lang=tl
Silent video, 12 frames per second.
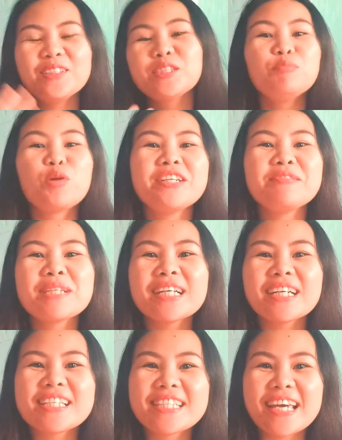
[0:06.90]
Good morning
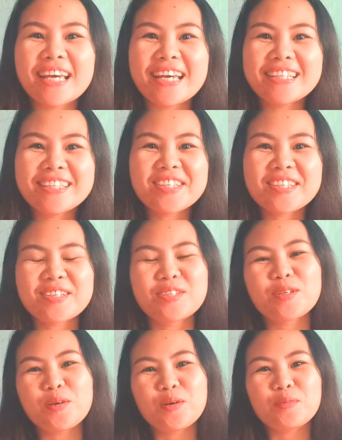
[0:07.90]
mga kasens!
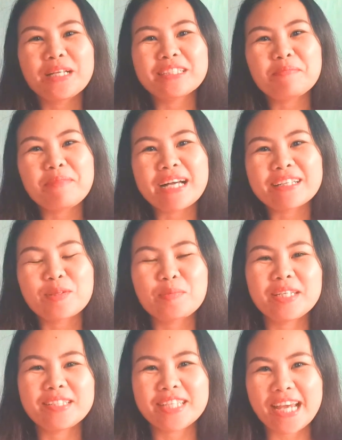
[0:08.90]
So, welcome back to
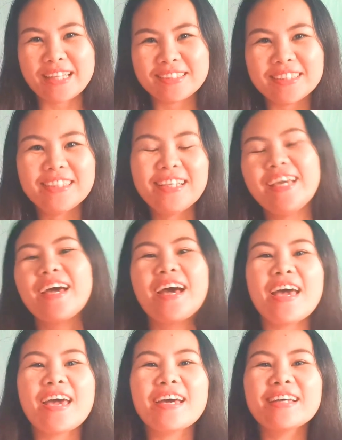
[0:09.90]
my channel.
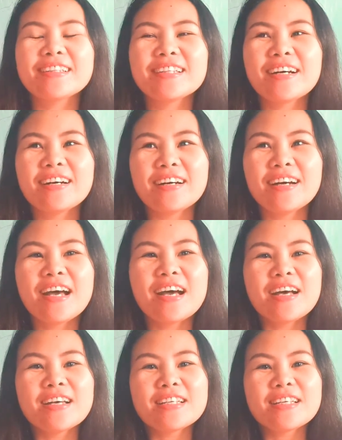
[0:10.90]
And uh,
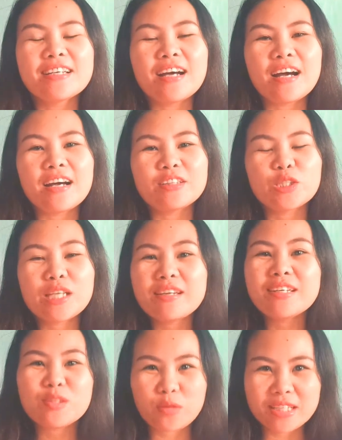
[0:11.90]
today
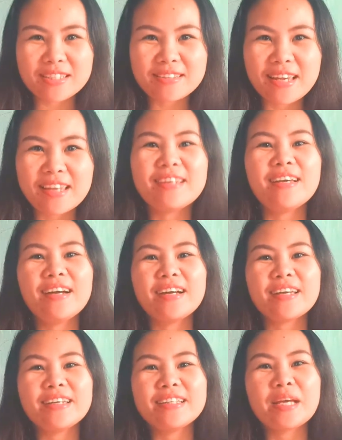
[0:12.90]
is Wednesday
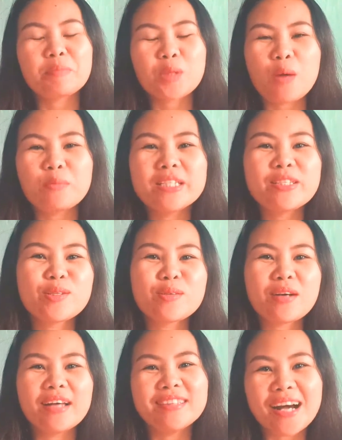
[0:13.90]
and I promise to
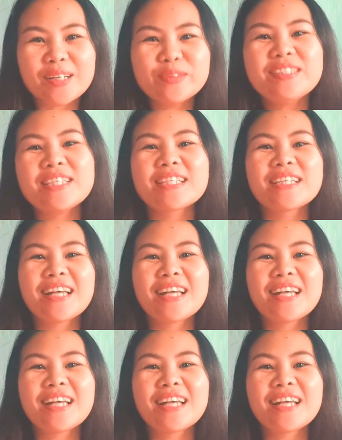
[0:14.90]
announce